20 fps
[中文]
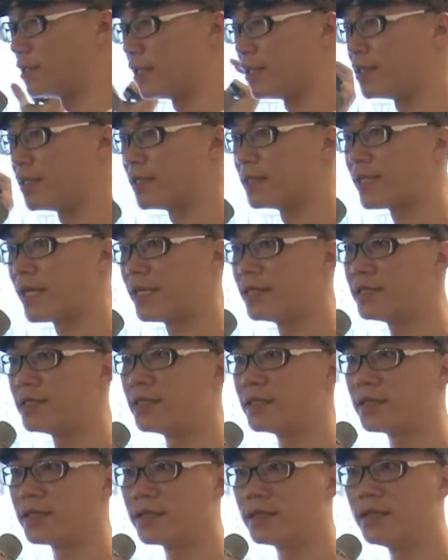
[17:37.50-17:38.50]
连接在一
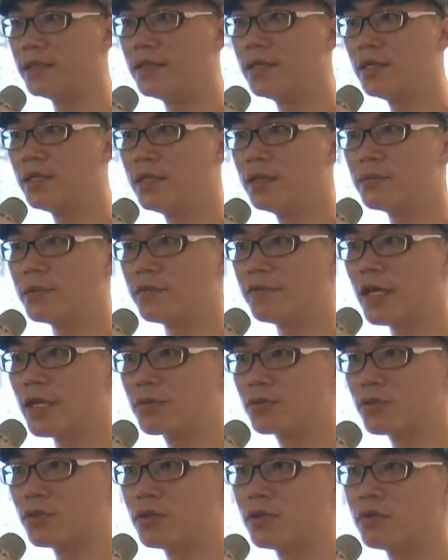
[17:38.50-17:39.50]
起的。 比方
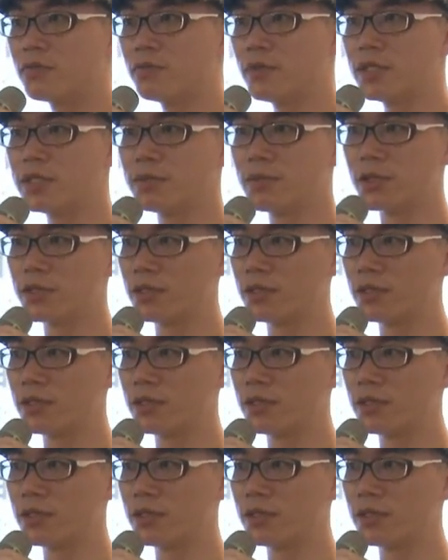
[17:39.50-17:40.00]
说，为什么